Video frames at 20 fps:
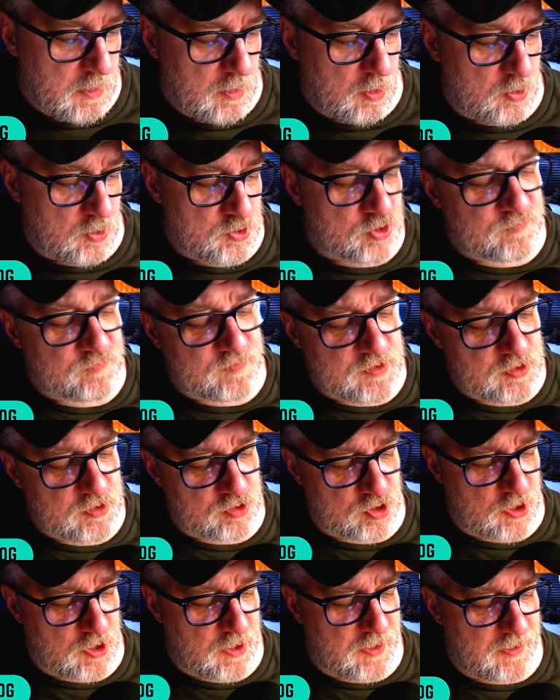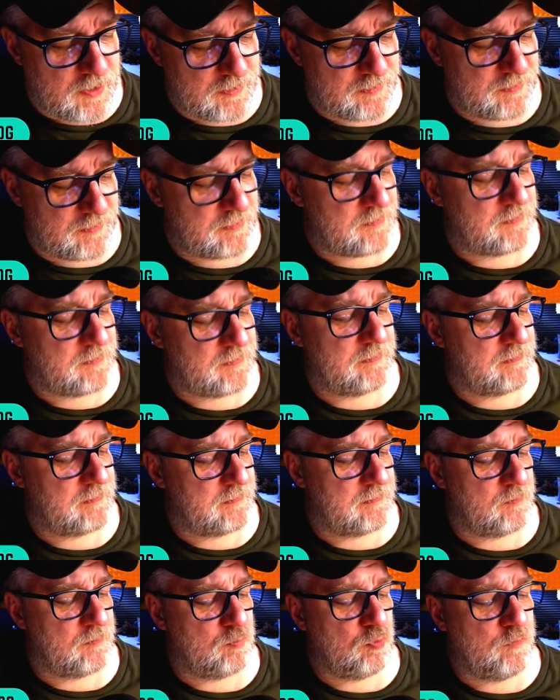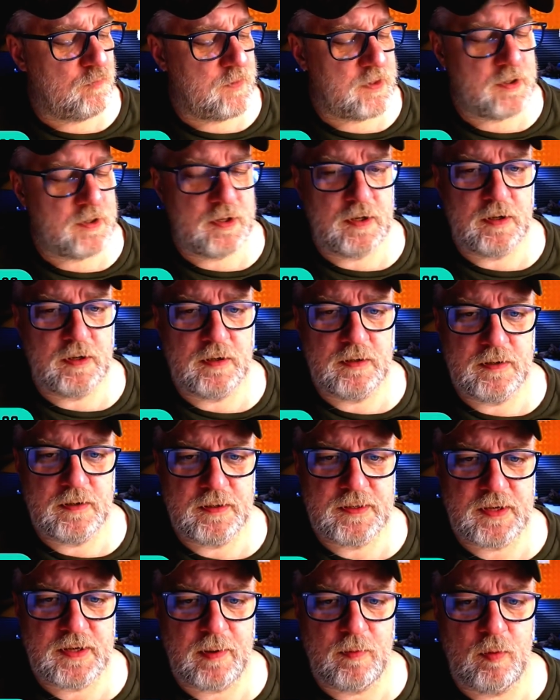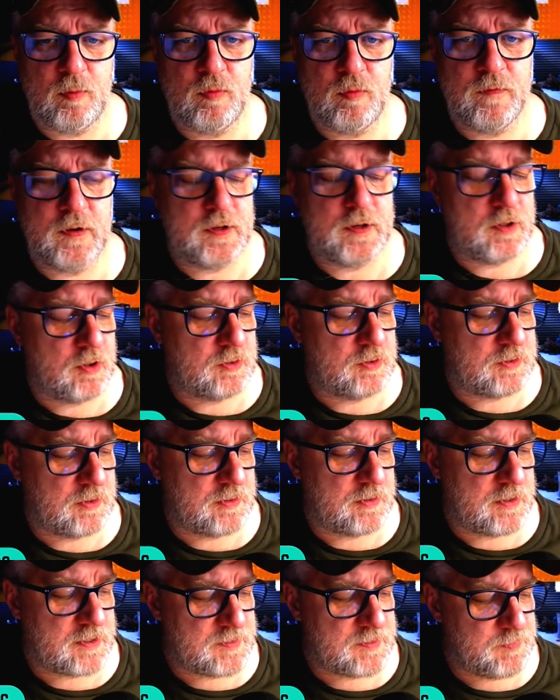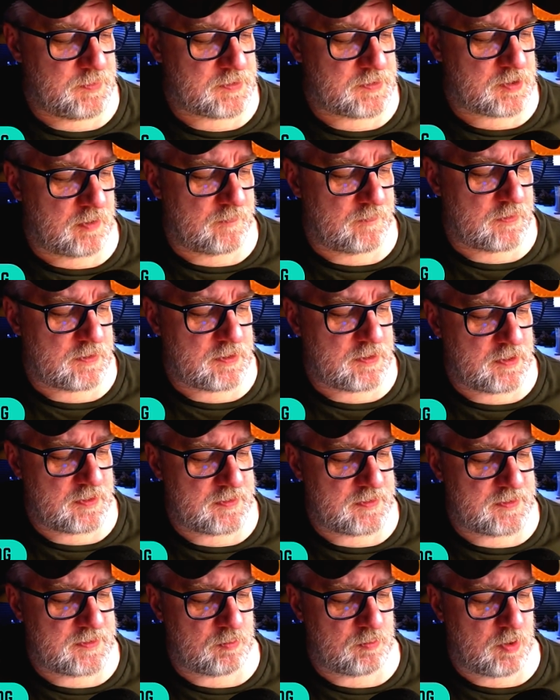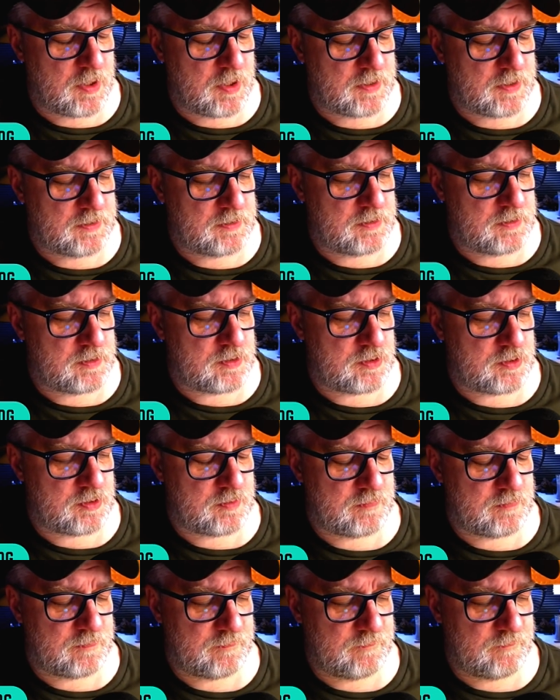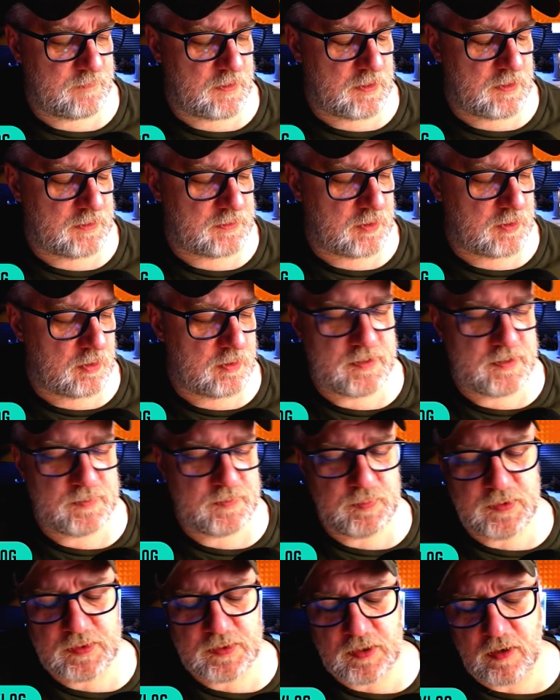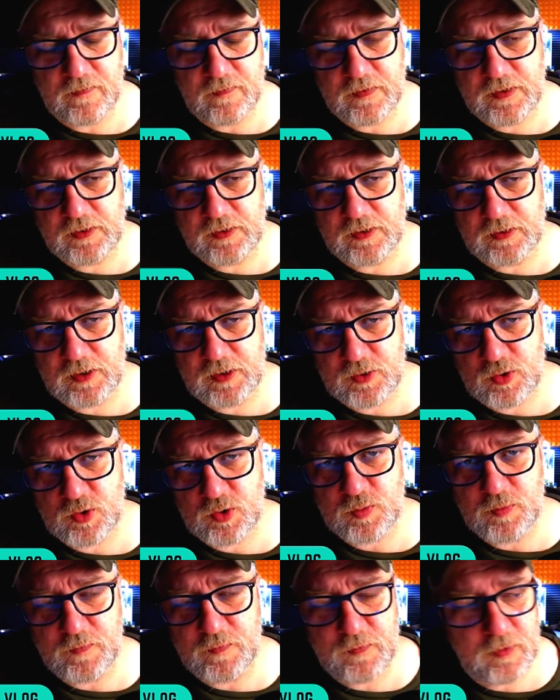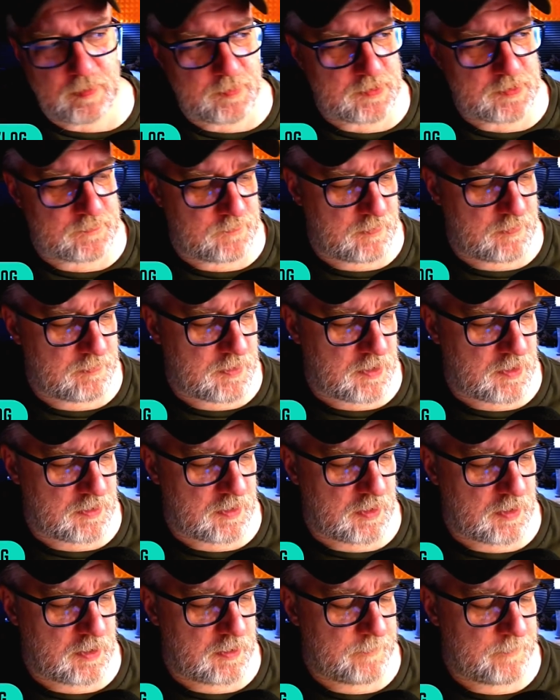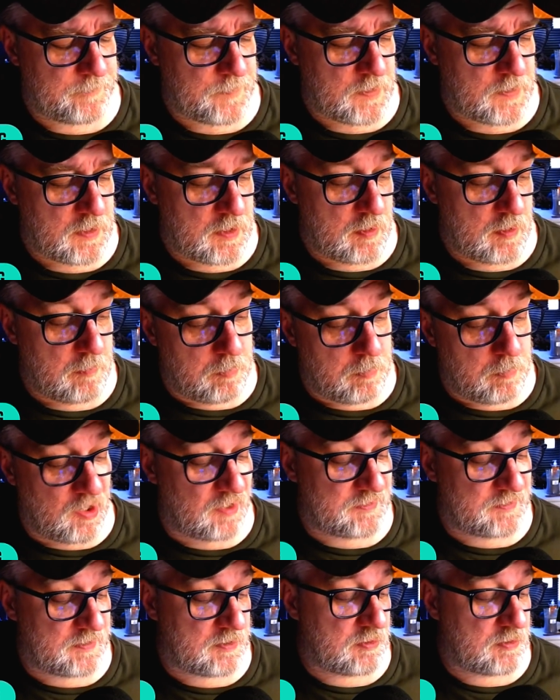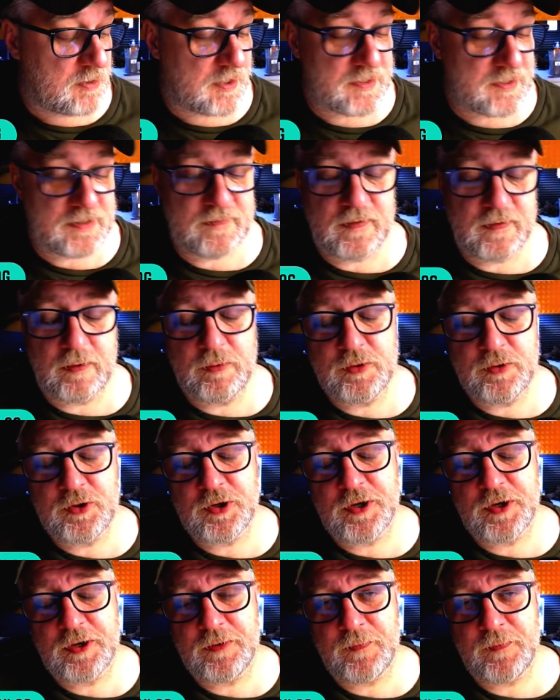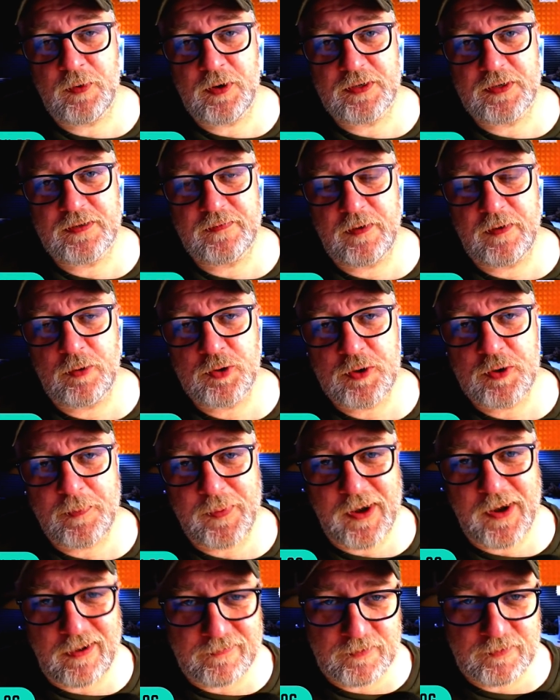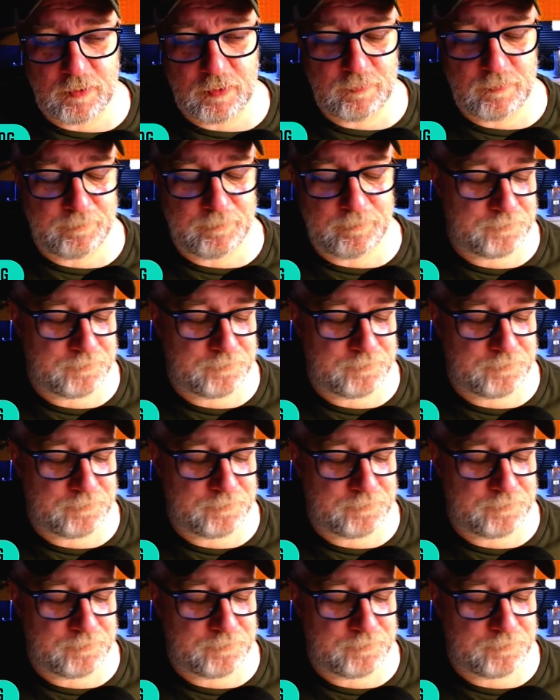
oczywiście mówienie, samo mówienie o teoriach spiskowych nie jest złe, gdyż wiele teorii spiskowych, i to też już mówiłem na swoim kanale, po latach okazywały się, okazywało się prawdą.